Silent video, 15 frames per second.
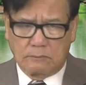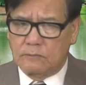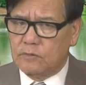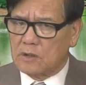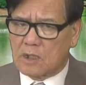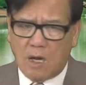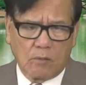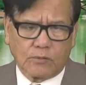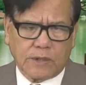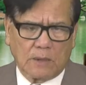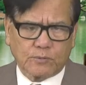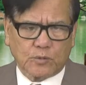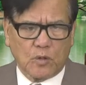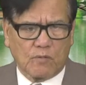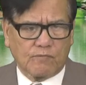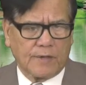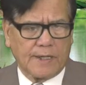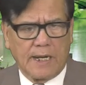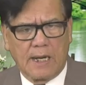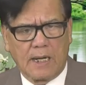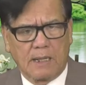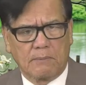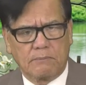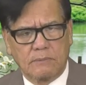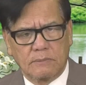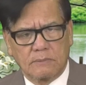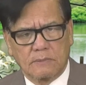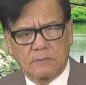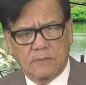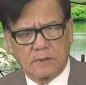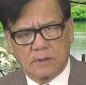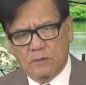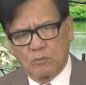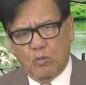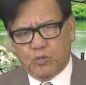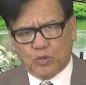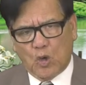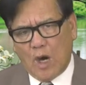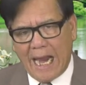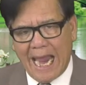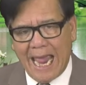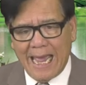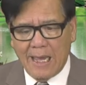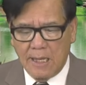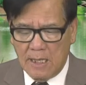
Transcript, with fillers: không tiếp xúc với đề thuộc hạ